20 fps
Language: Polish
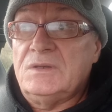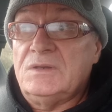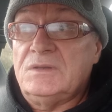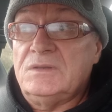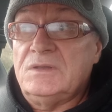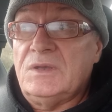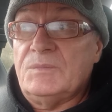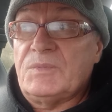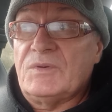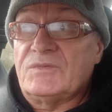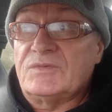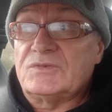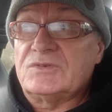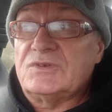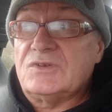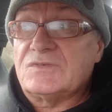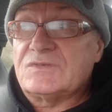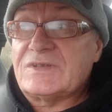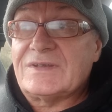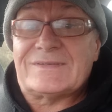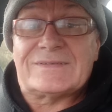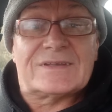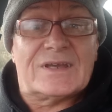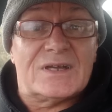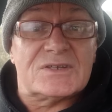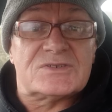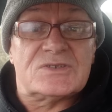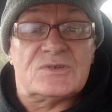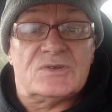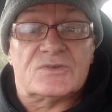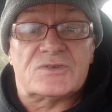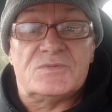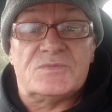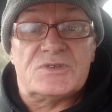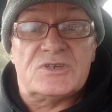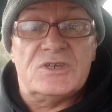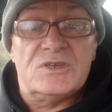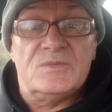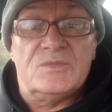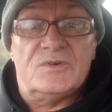nie powodująca skażeń, o czym
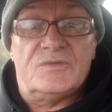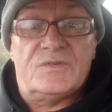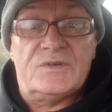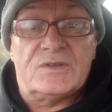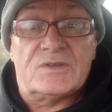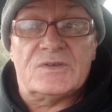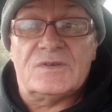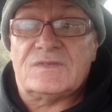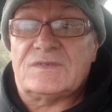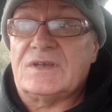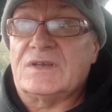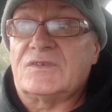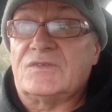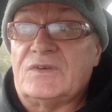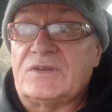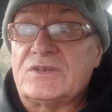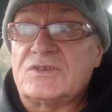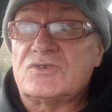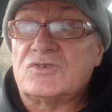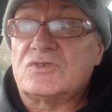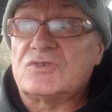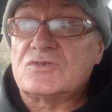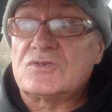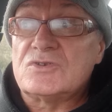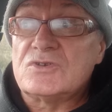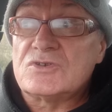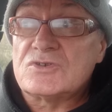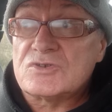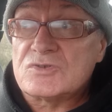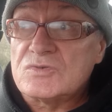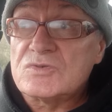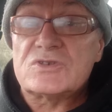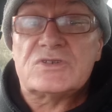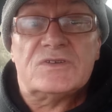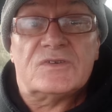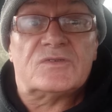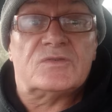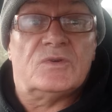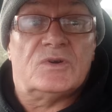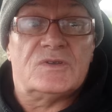się nie mówi. To jest tak zwane
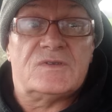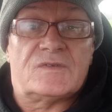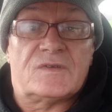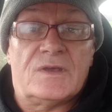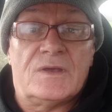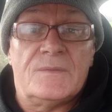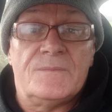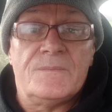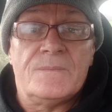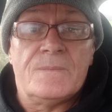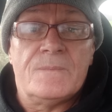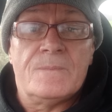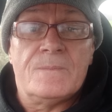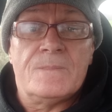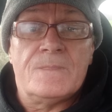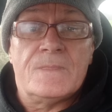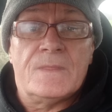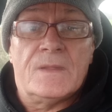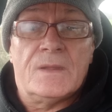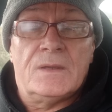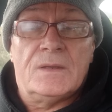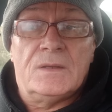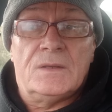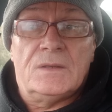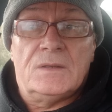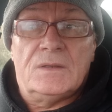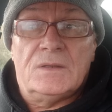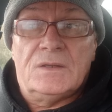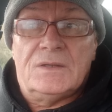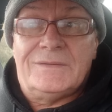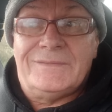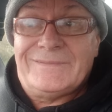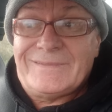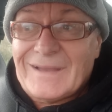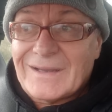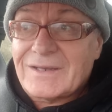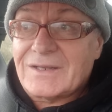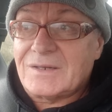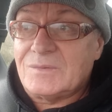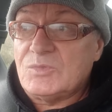sztuczne słońce.
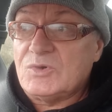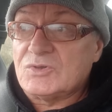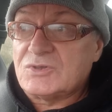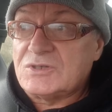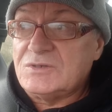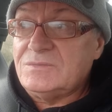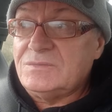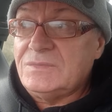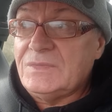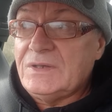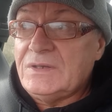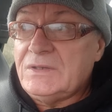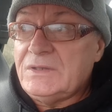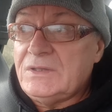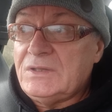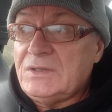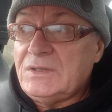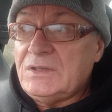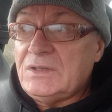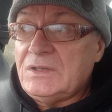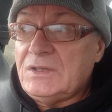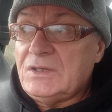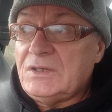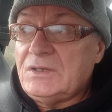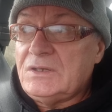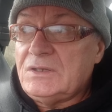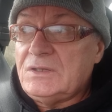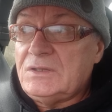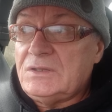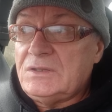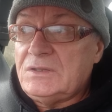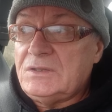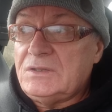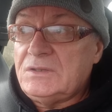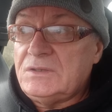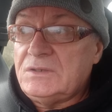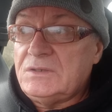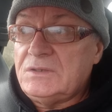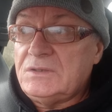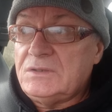Nagram o tym
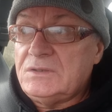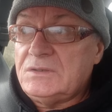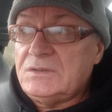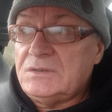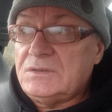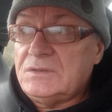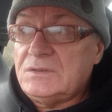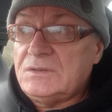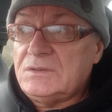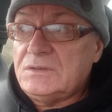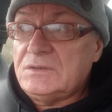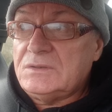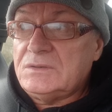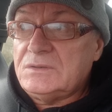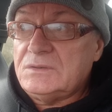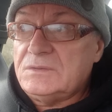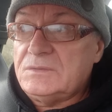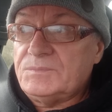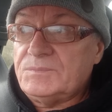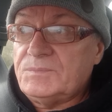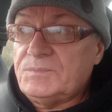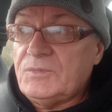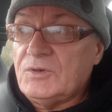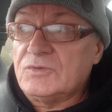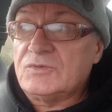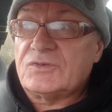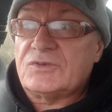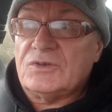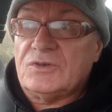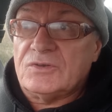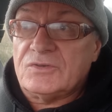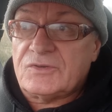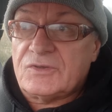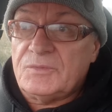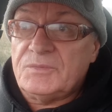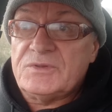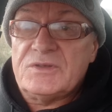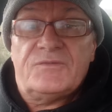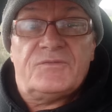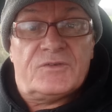Y, os,
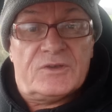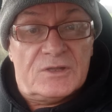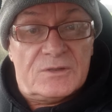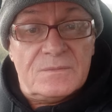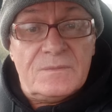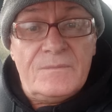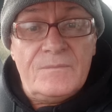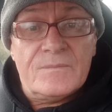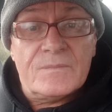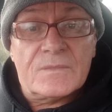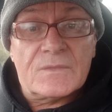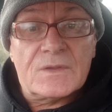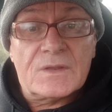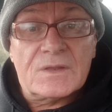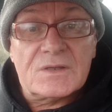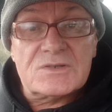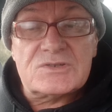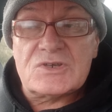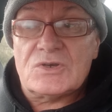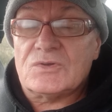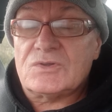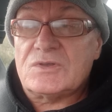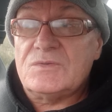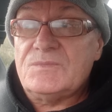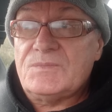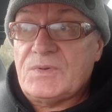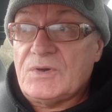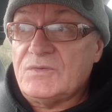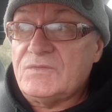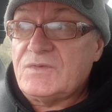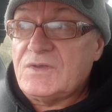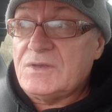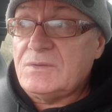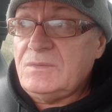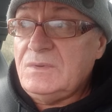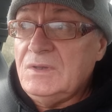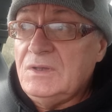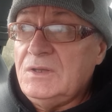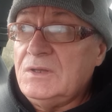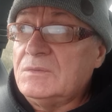osobny film, gdzie o tym
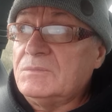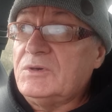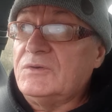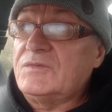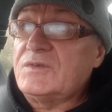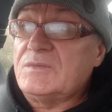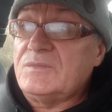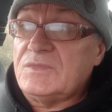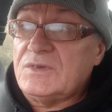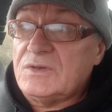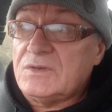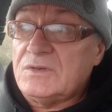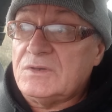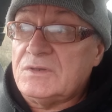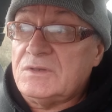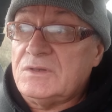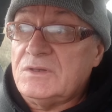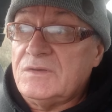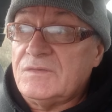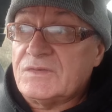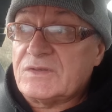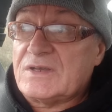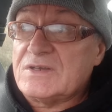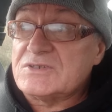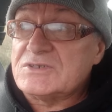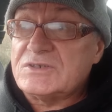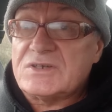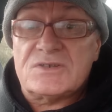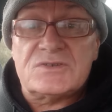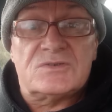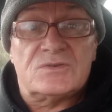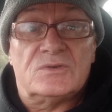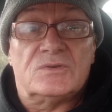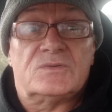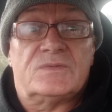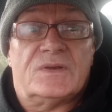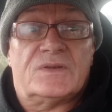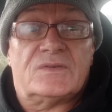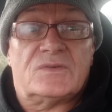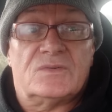powiem, powiem, y, wskażę na
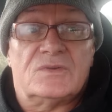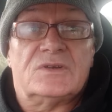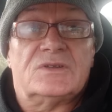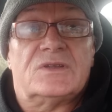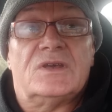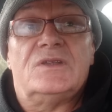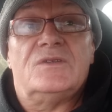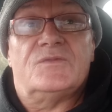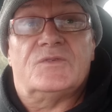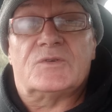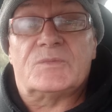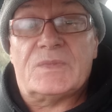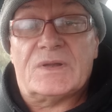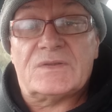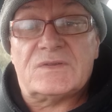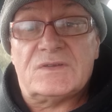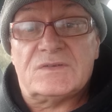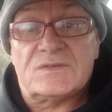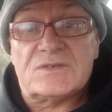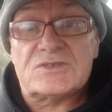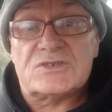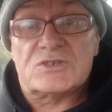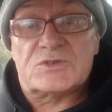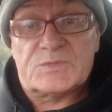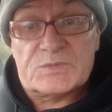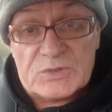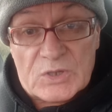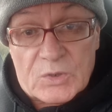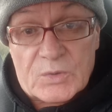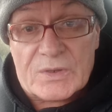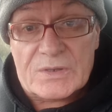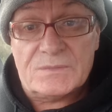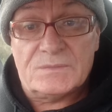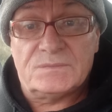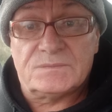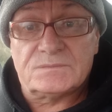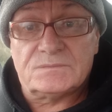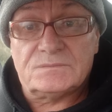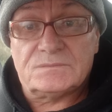źródła, z których te informacje zaczerpnąłem.